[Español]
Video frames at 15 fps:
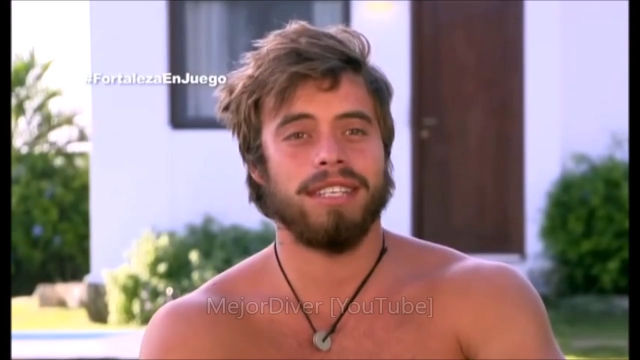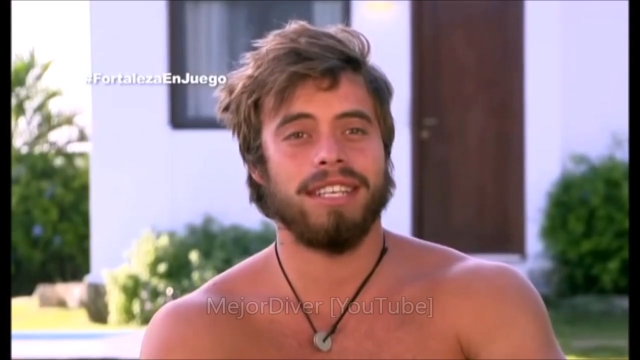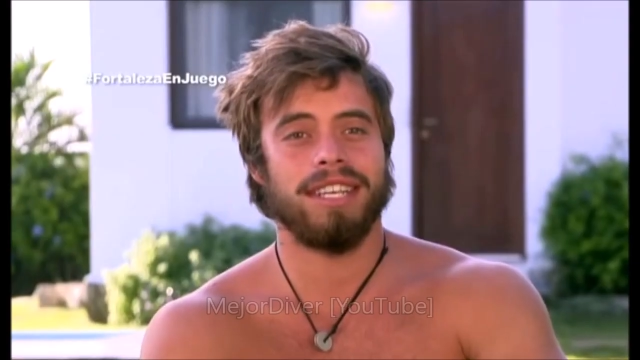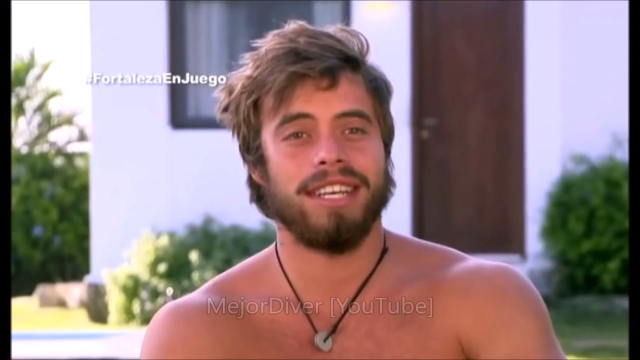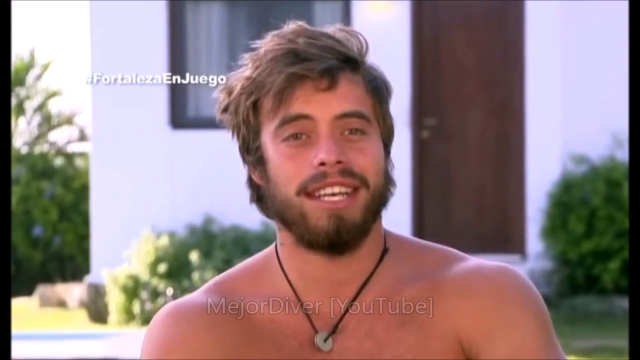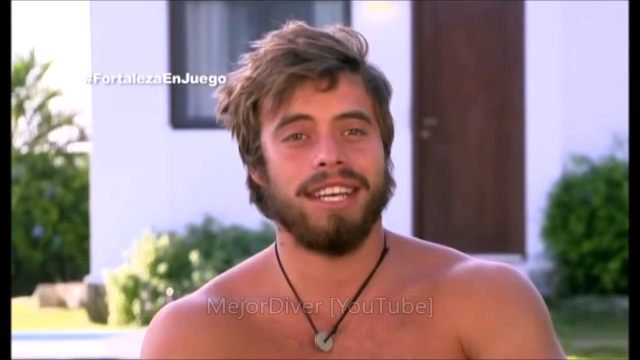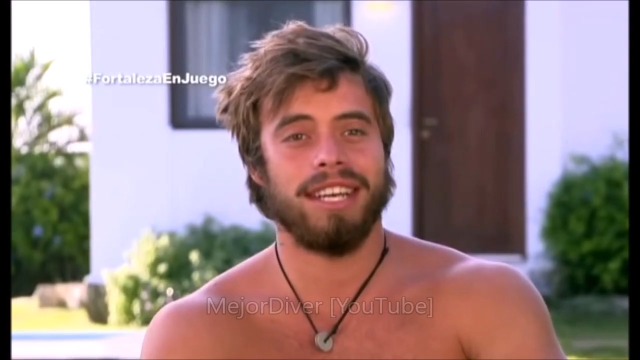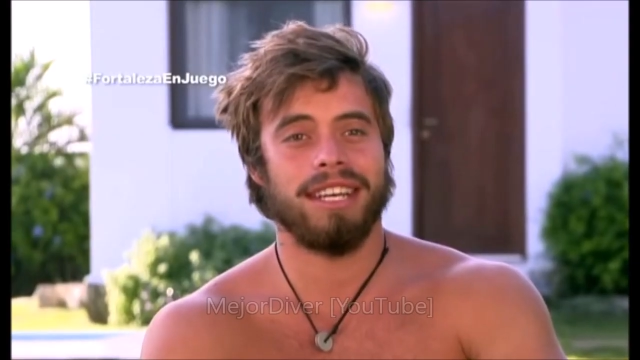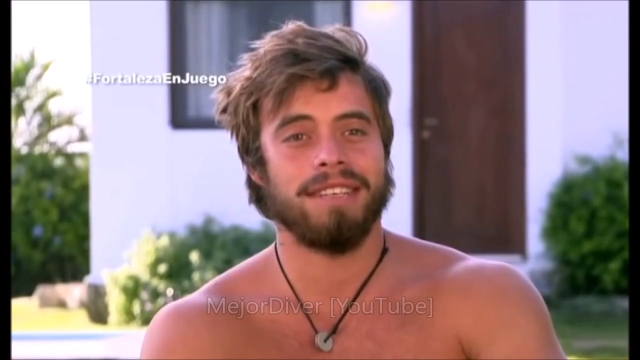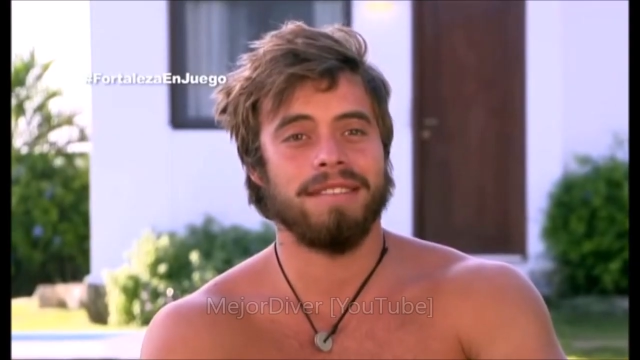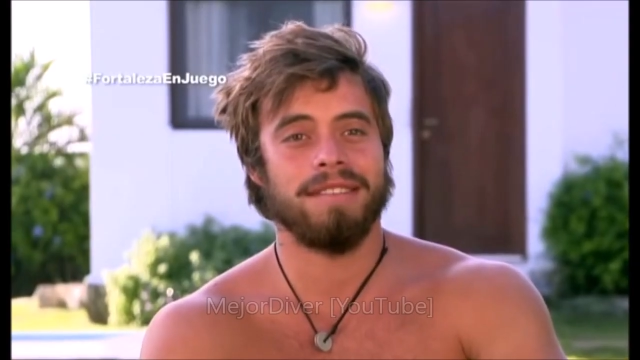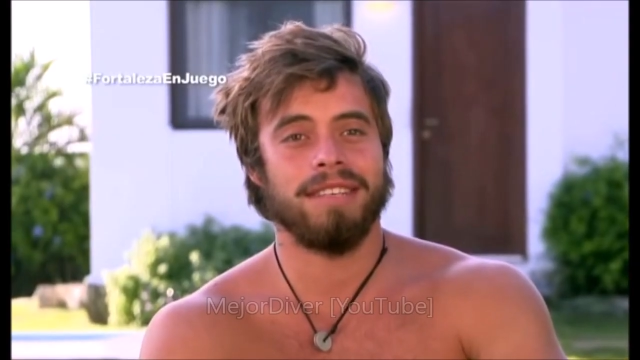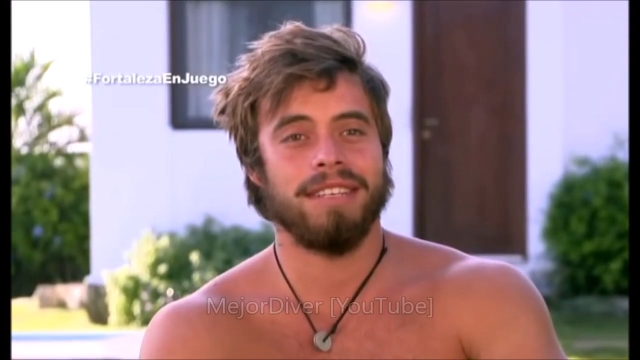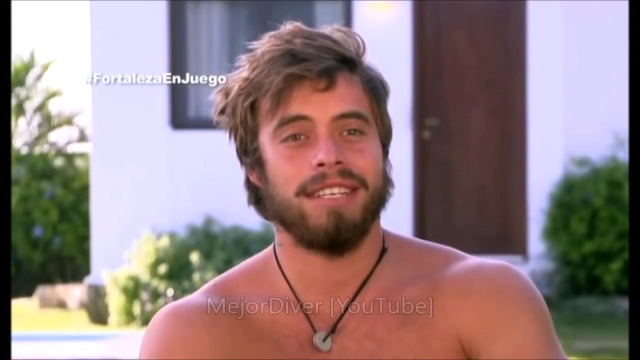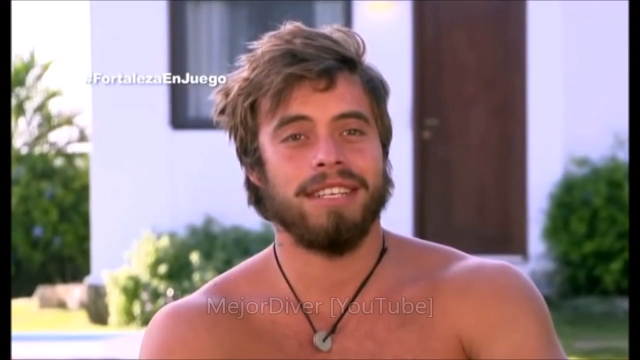y que,
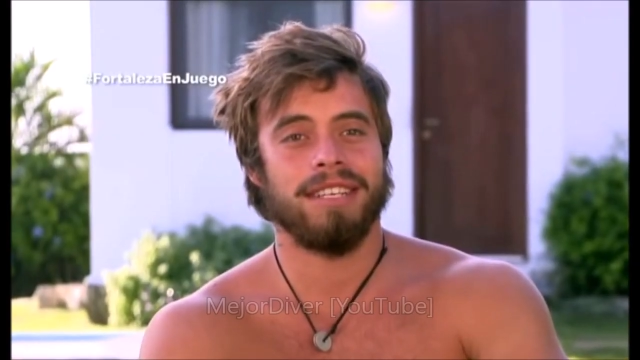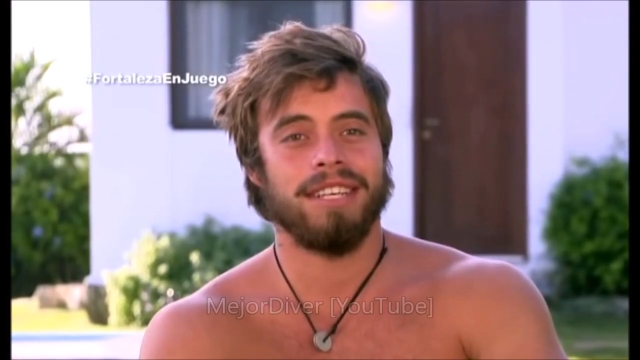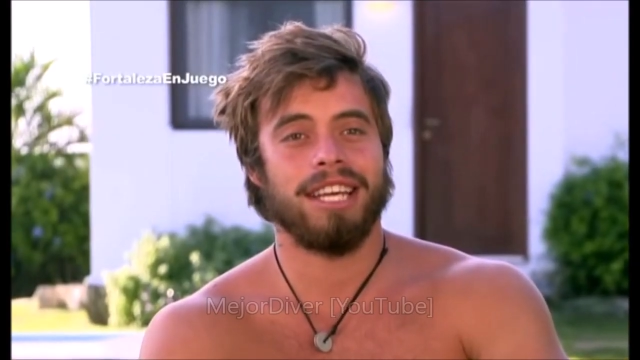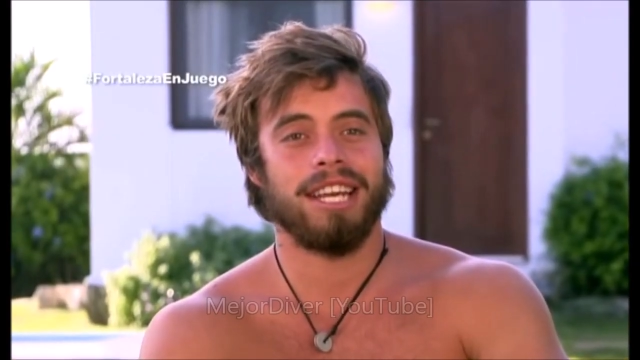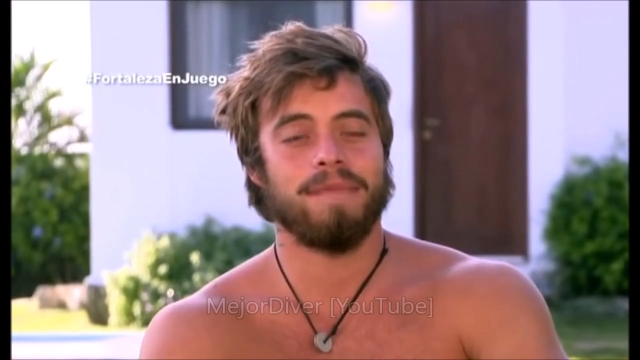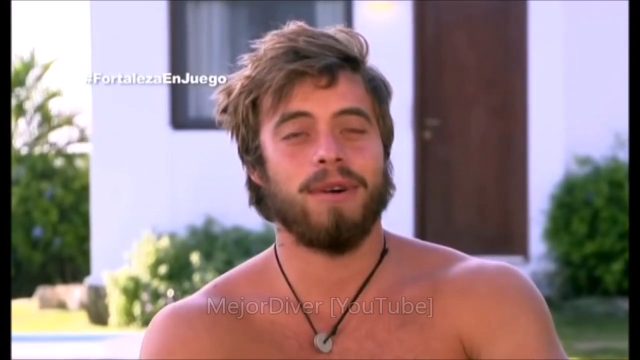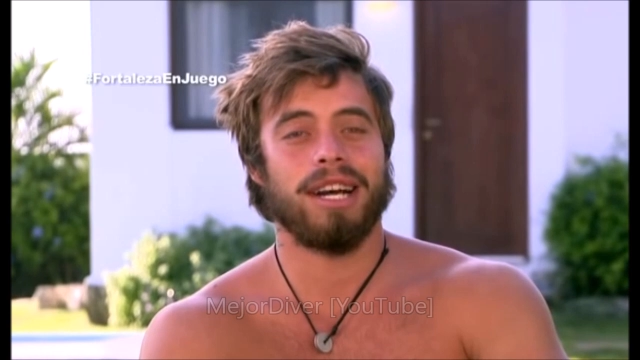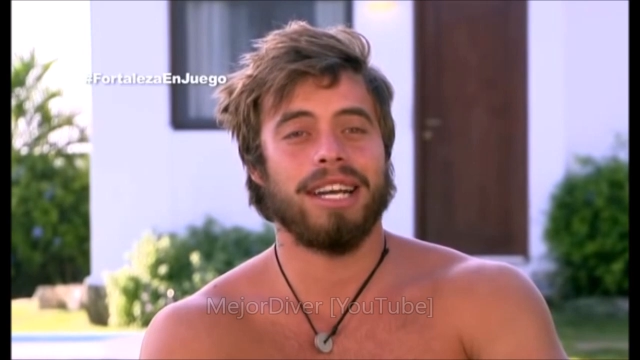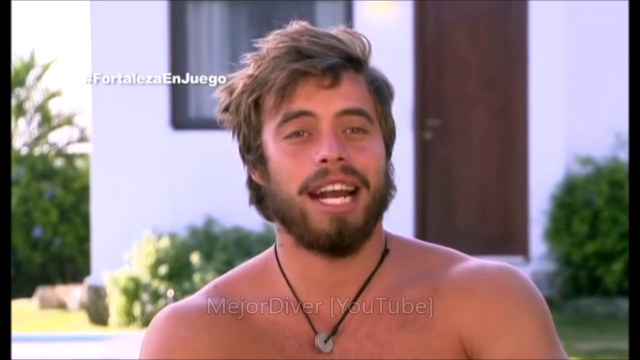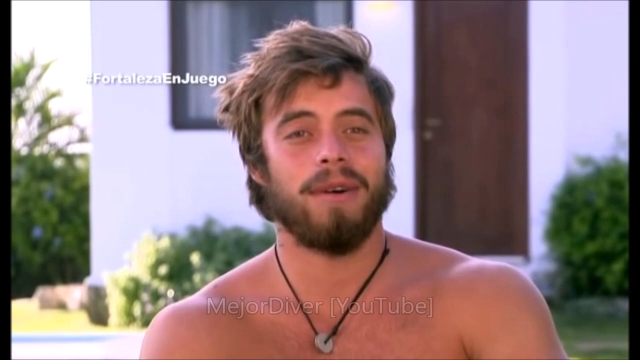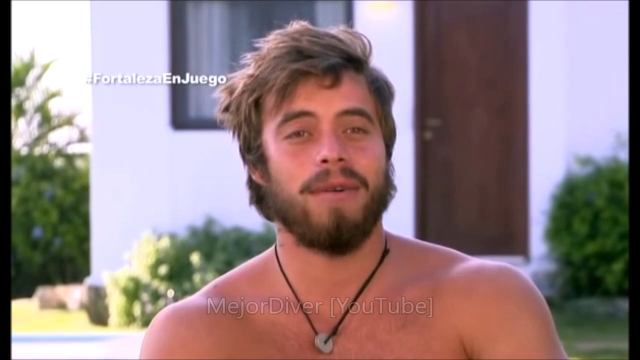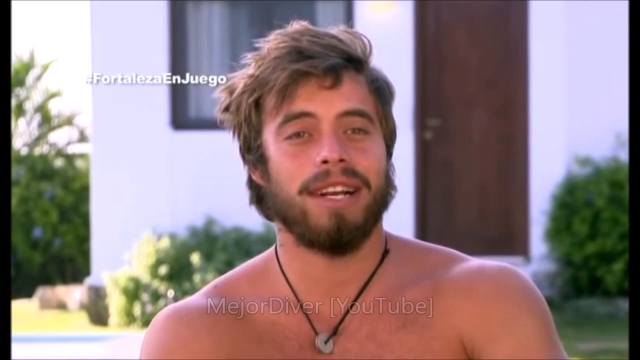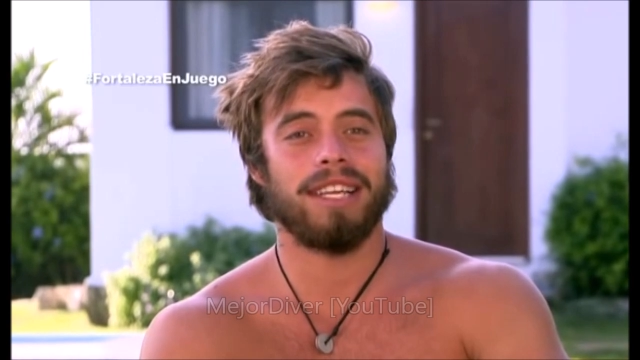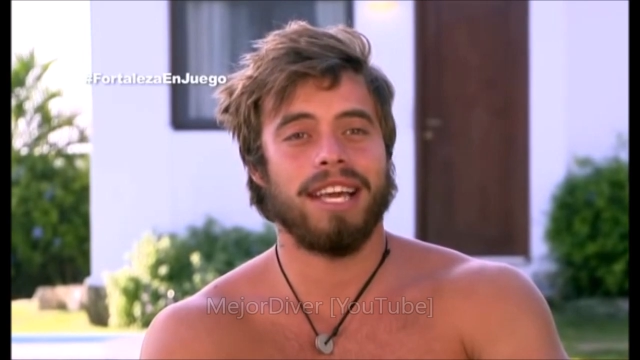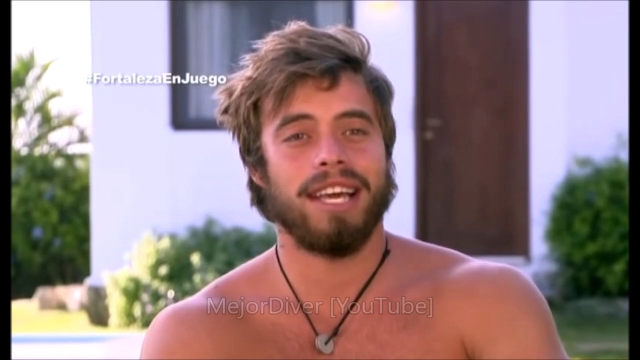que le puedo ganar
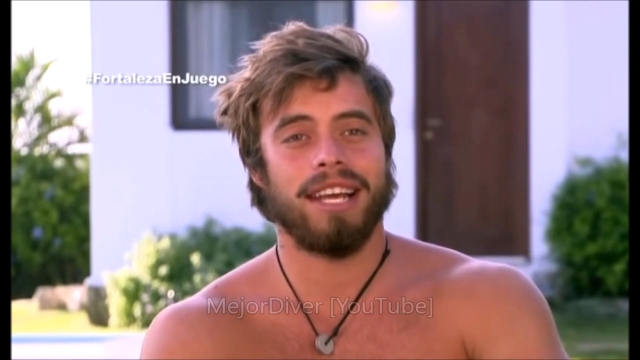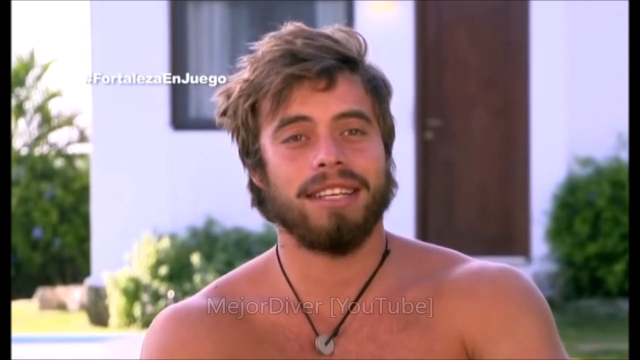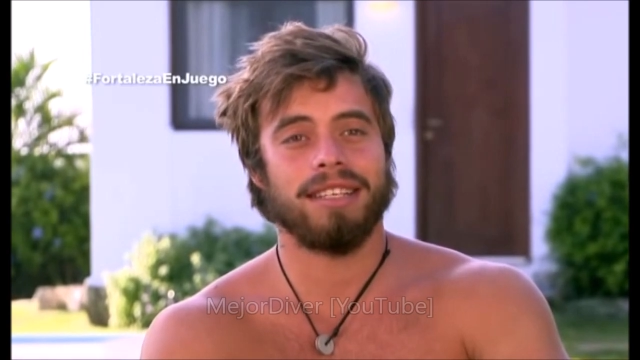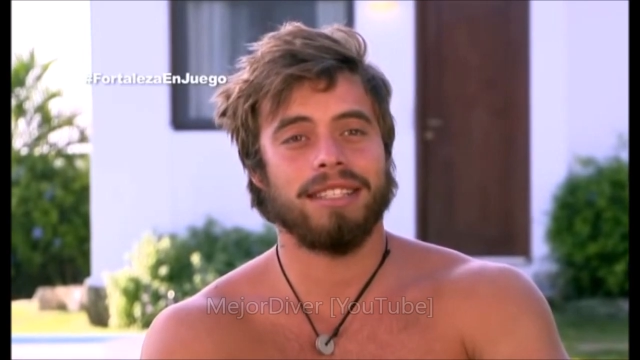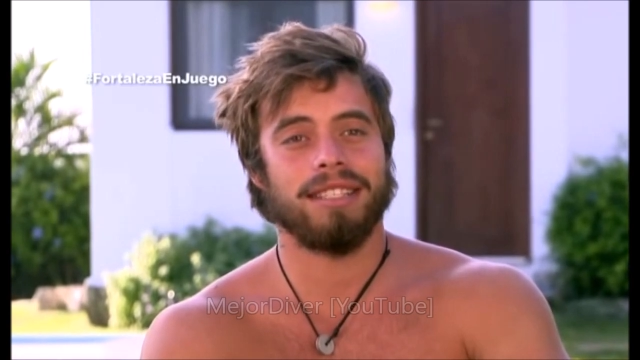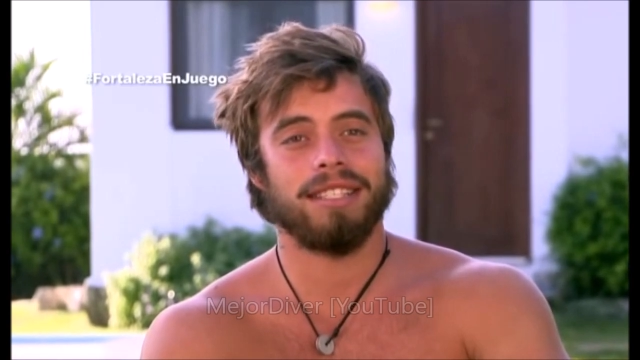a cualquiera,